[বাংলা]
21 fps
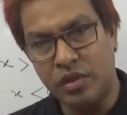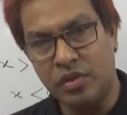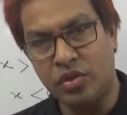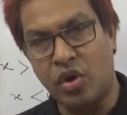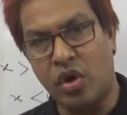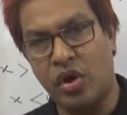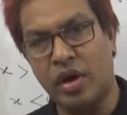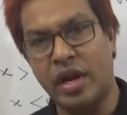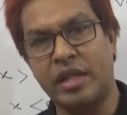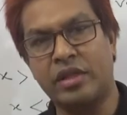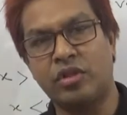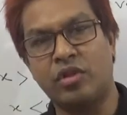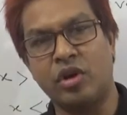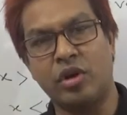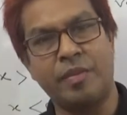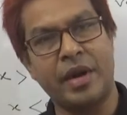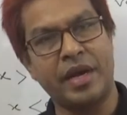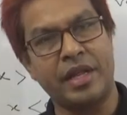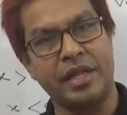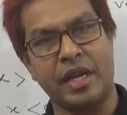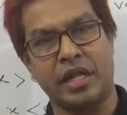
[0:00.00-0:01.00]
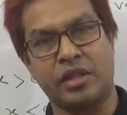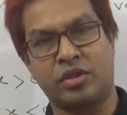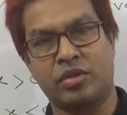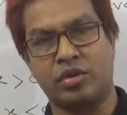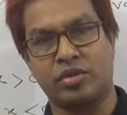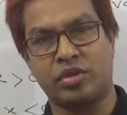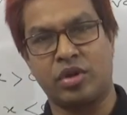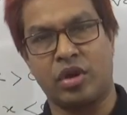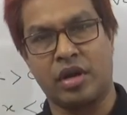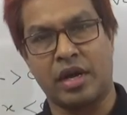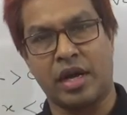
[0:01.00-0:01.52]
ধনাত্মক বা ঋণাত্মক
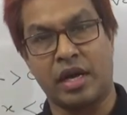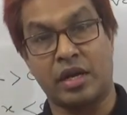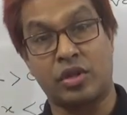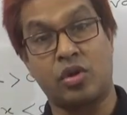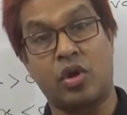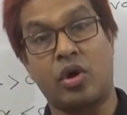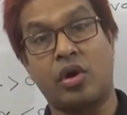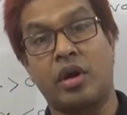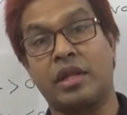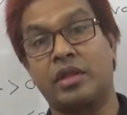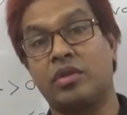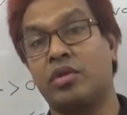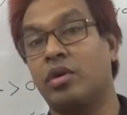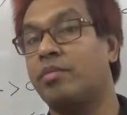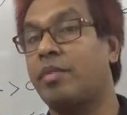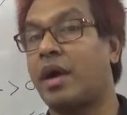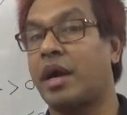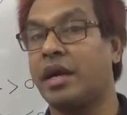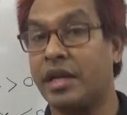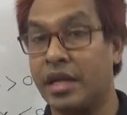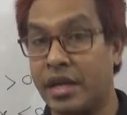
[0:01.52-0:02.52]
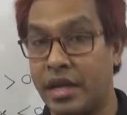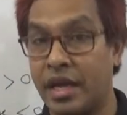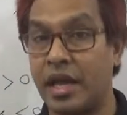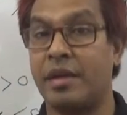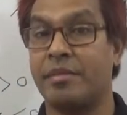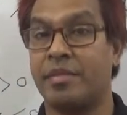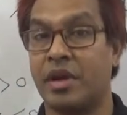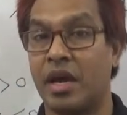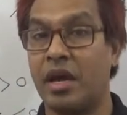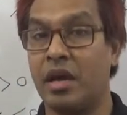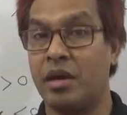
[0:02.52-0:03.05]
সংখ্যার ধনাত্মক মানটিকে
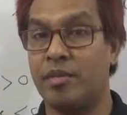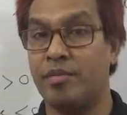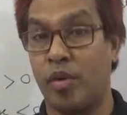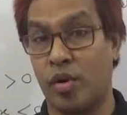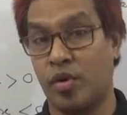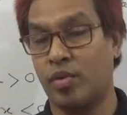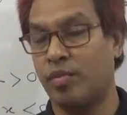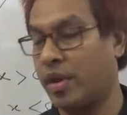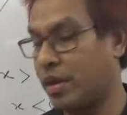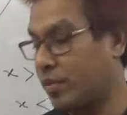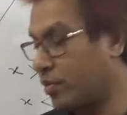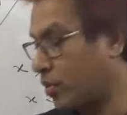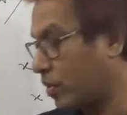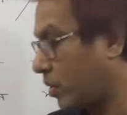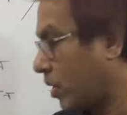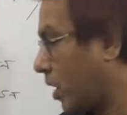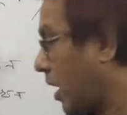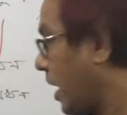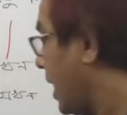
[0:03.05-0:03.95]
আমরা মান বলবো